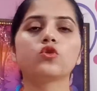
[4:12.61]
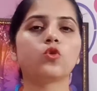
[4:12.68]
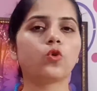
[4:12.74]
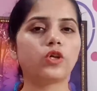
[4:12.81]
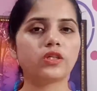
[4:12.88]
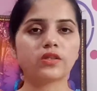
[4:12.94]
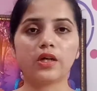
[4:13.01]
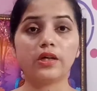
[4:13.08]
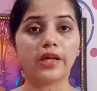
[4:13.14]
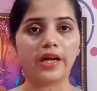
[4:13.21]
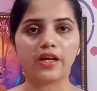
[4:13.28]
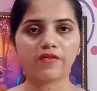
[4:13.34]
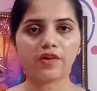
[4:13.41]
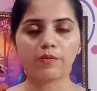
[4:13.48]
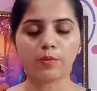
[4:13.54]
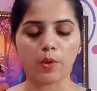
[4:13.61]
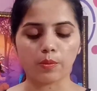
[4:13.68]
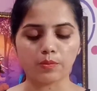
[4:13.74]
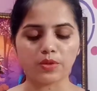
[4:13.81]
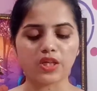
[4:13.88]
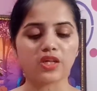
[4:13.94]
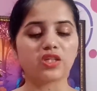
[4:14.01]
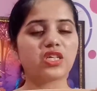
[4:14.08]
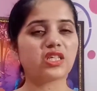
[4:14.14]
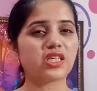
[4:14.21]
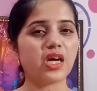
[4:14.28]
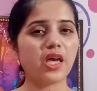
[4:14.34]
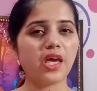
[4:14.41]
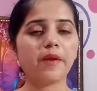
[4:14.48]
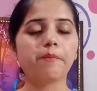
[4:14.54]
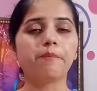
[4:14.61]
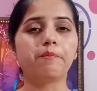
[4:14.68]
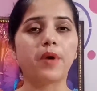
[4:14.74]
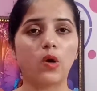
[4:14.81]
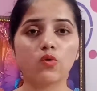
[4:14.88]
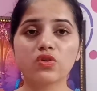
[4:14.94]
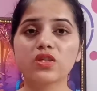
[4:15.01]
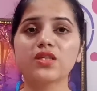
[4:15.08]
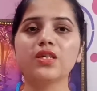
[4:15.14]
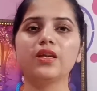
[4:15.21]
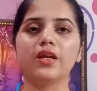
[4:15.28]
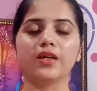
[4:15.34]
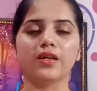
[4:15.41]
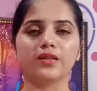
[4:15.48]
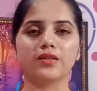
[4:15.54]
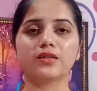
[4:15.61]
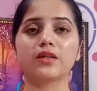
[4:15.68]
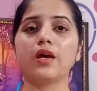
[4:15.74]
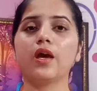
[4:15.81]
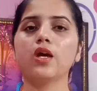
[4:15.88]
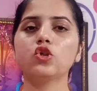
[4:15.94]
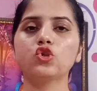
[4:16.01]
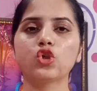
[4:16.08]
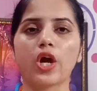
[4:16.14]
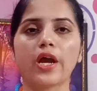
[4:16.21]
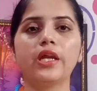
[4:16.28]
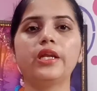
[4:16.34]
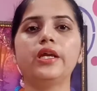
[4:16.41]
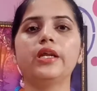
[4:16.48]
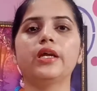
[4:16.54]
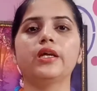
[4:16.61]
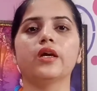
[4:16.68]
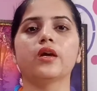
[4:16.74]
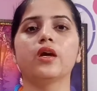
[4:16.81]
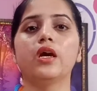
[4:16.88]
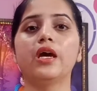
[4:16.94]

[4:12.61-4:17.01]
तो इसका डेंटर का प्रॉब्लम ठीक जिसका हेयर बाउंसी नहीं है जिसका हेयर शाइनी नहीं है